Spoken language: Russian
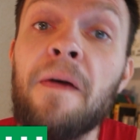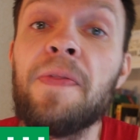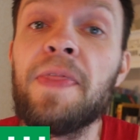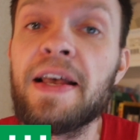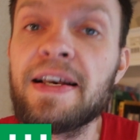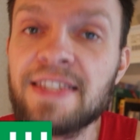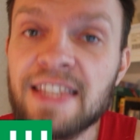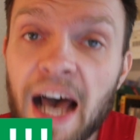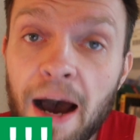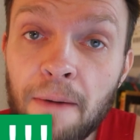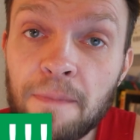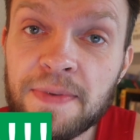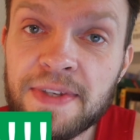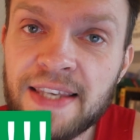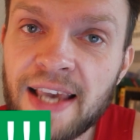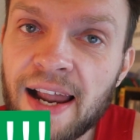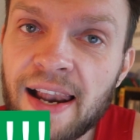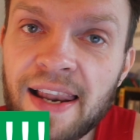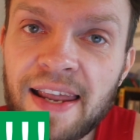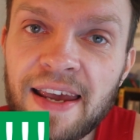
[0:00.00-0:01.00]
На самом
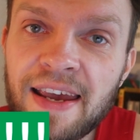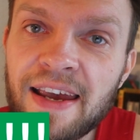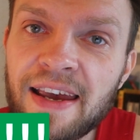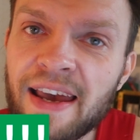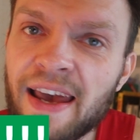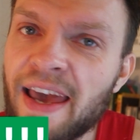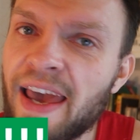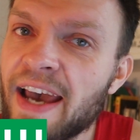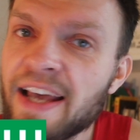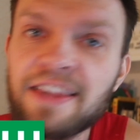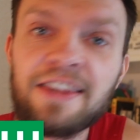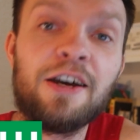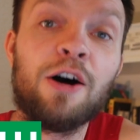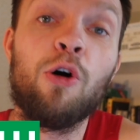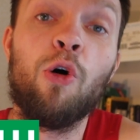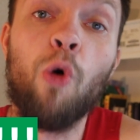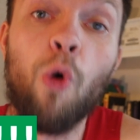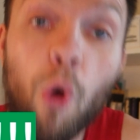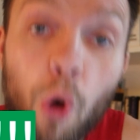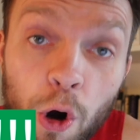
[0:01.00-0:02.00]
деле это
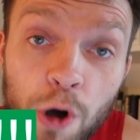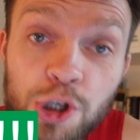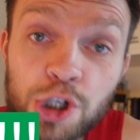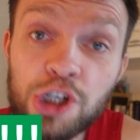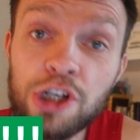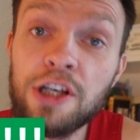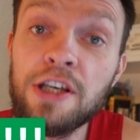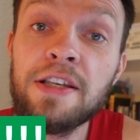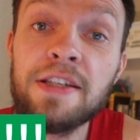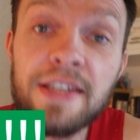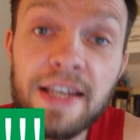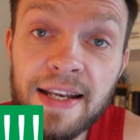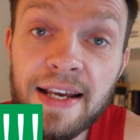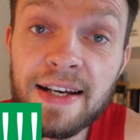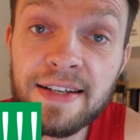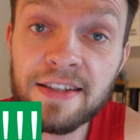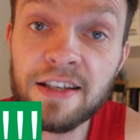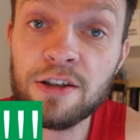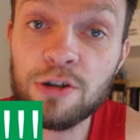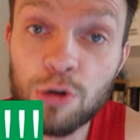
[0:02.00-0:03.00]
очень
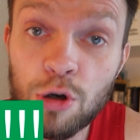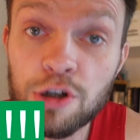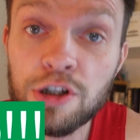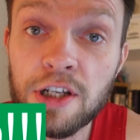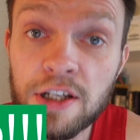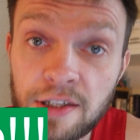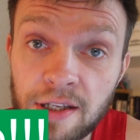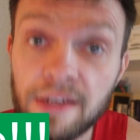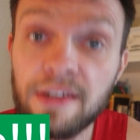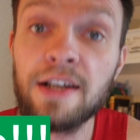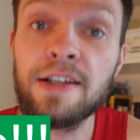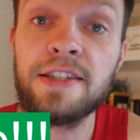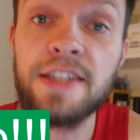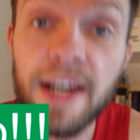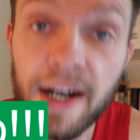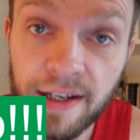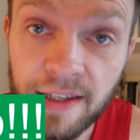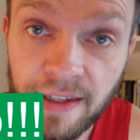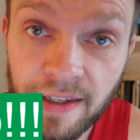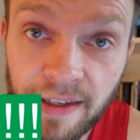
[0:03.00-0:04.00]
интересно с точки зрения
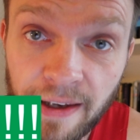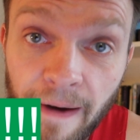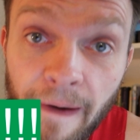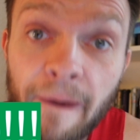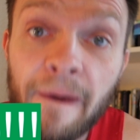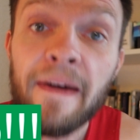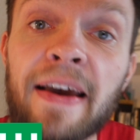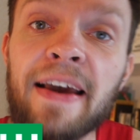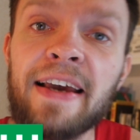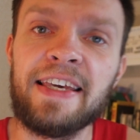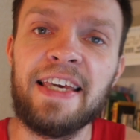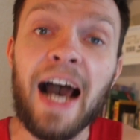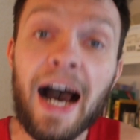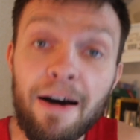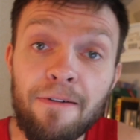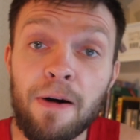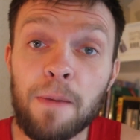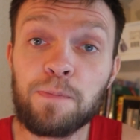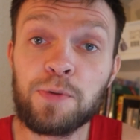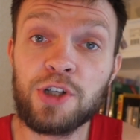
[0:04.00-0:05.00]
техники.
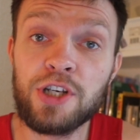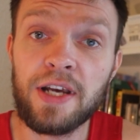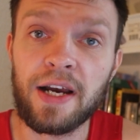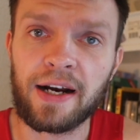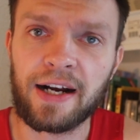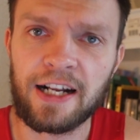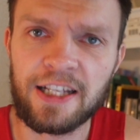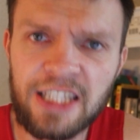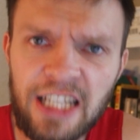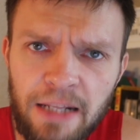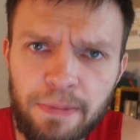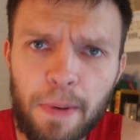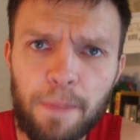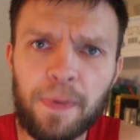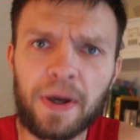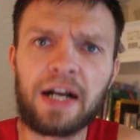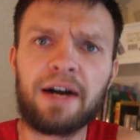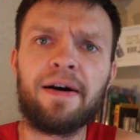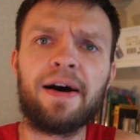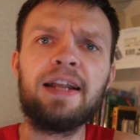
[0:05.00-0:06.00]
Я вообще хотел бы
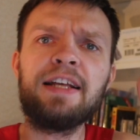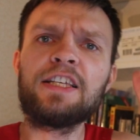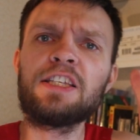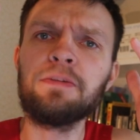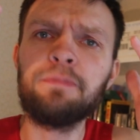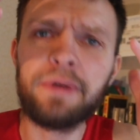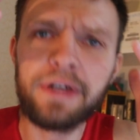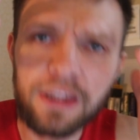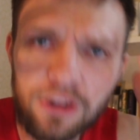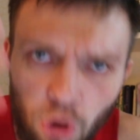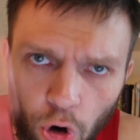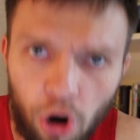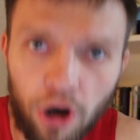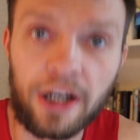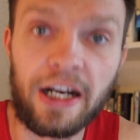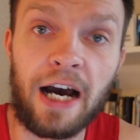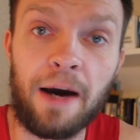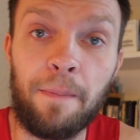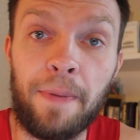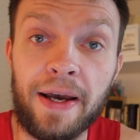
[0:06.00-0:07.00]
поговорить
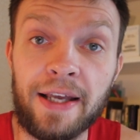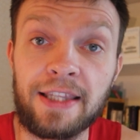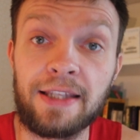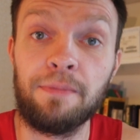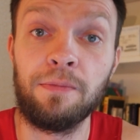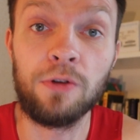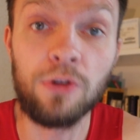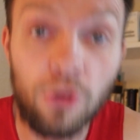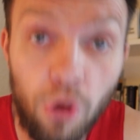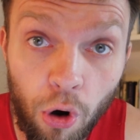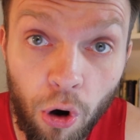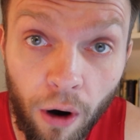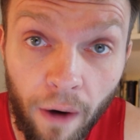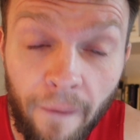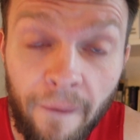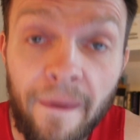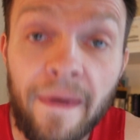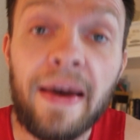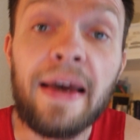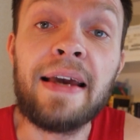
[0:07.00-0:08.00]
много об этом,
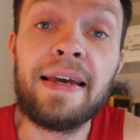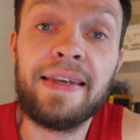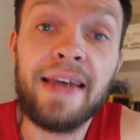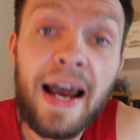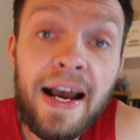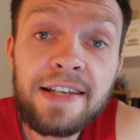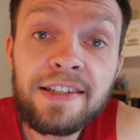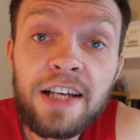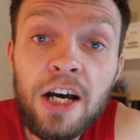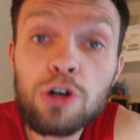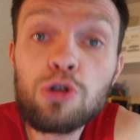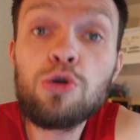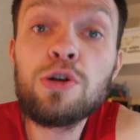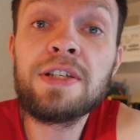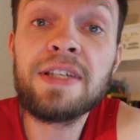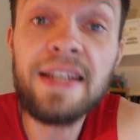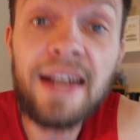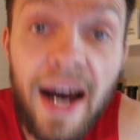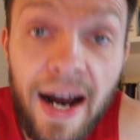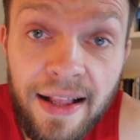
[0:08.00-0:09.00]
но я и скажу
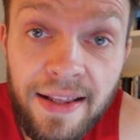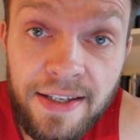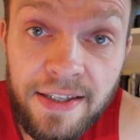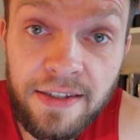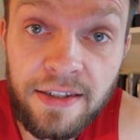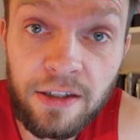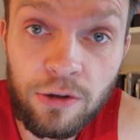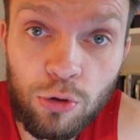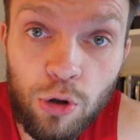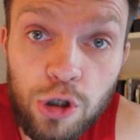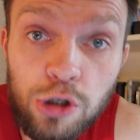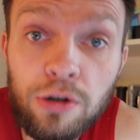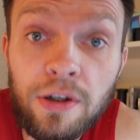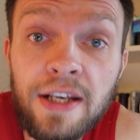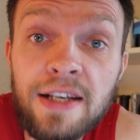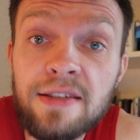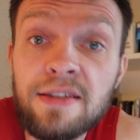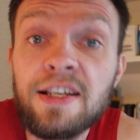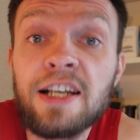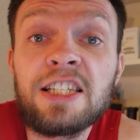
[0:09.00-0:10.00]
из реальности, то что
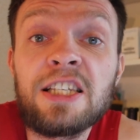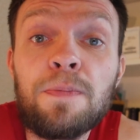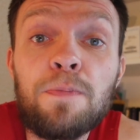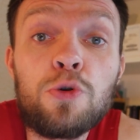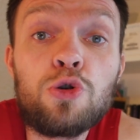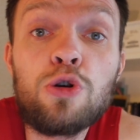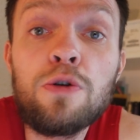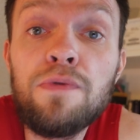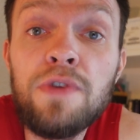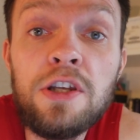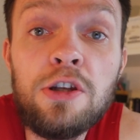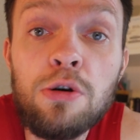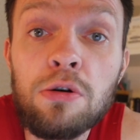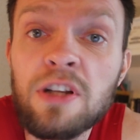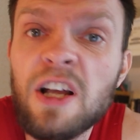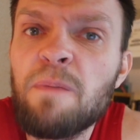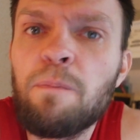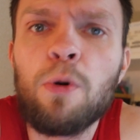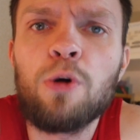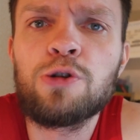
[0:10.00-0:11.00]
если я запишу
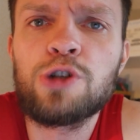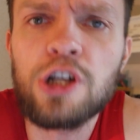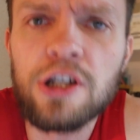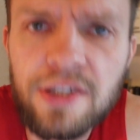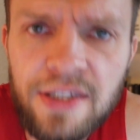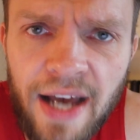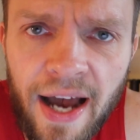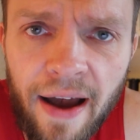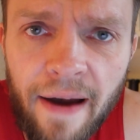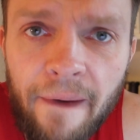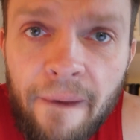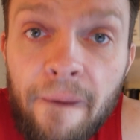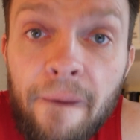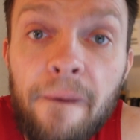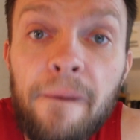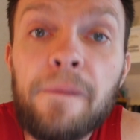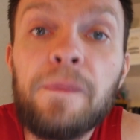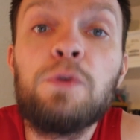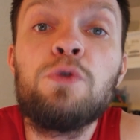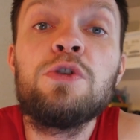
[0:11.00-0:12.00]
видео на полчаса,
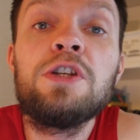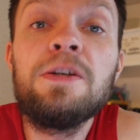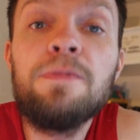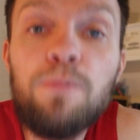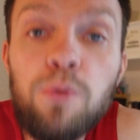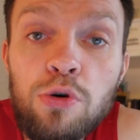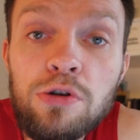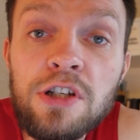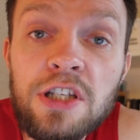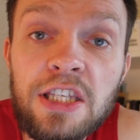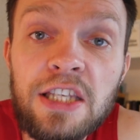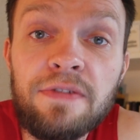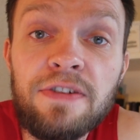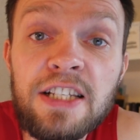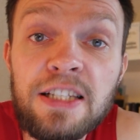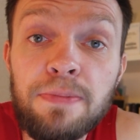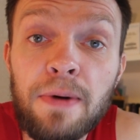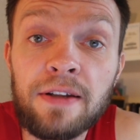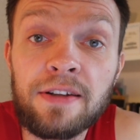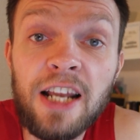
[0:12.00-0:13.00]
ну не будете
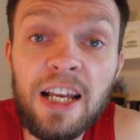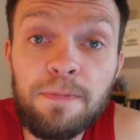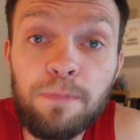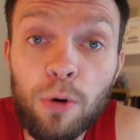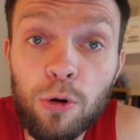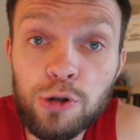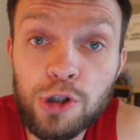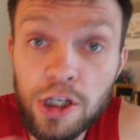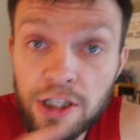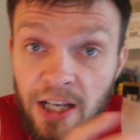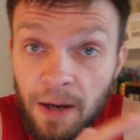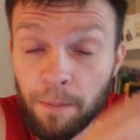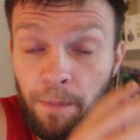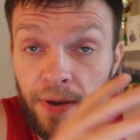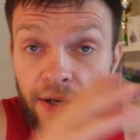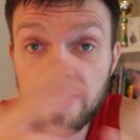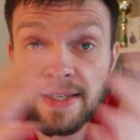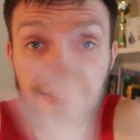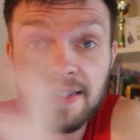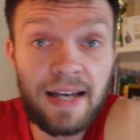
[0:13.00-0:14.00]
вы смотреть полчаса,
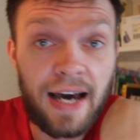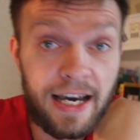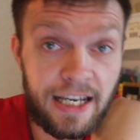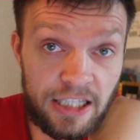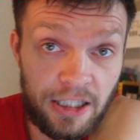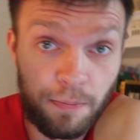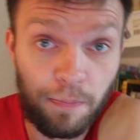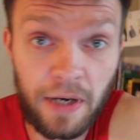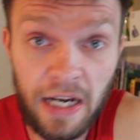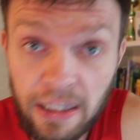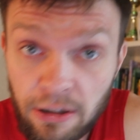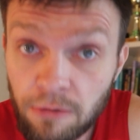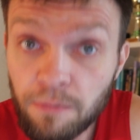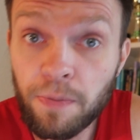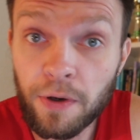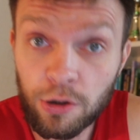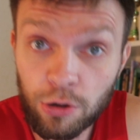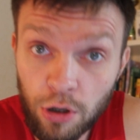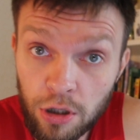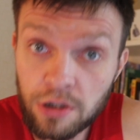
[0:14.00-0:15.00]
пролистайте,
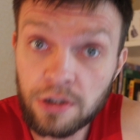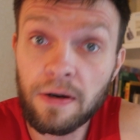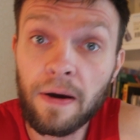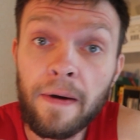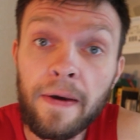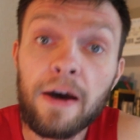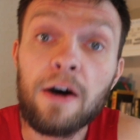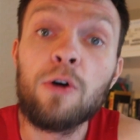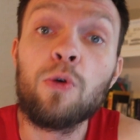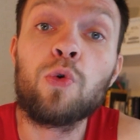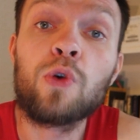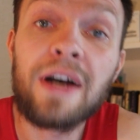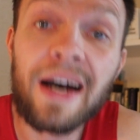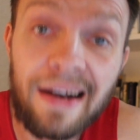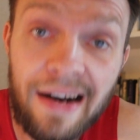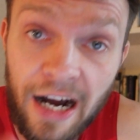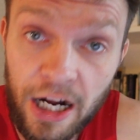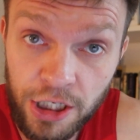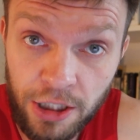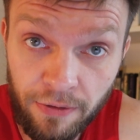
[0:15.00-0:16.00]
поэтому придется
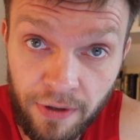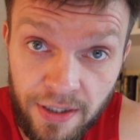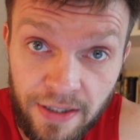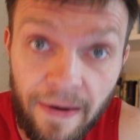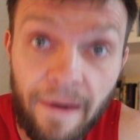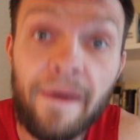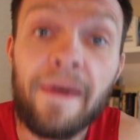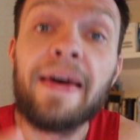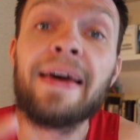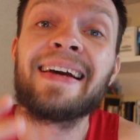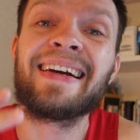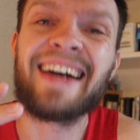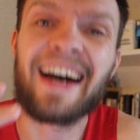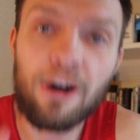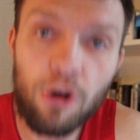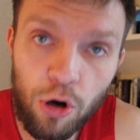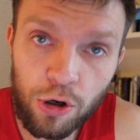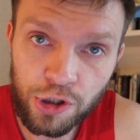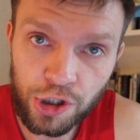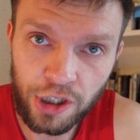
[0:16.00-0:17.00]
укорачивать.
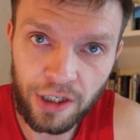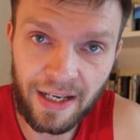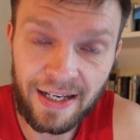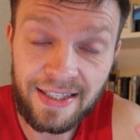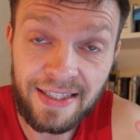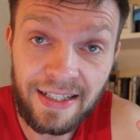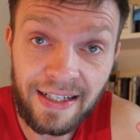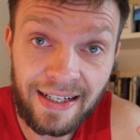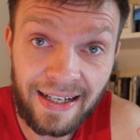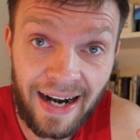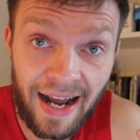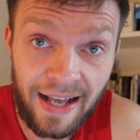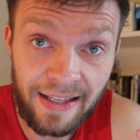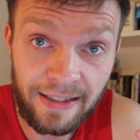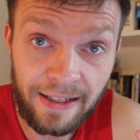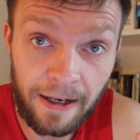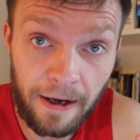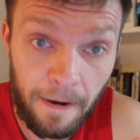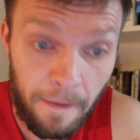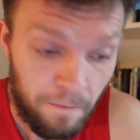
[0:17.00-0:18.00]
Короче, если
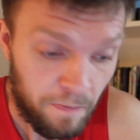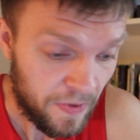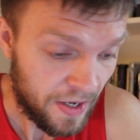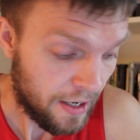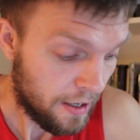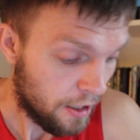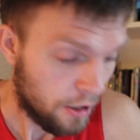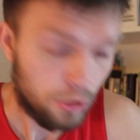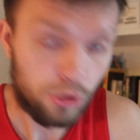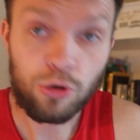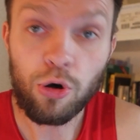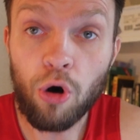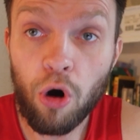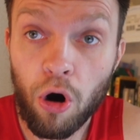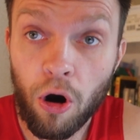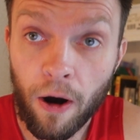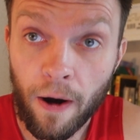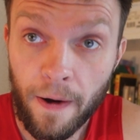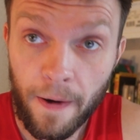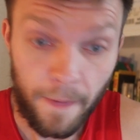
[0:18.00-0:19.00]
кратко,
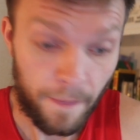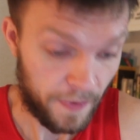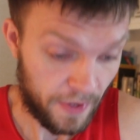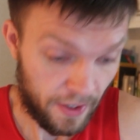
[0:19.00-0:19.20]
то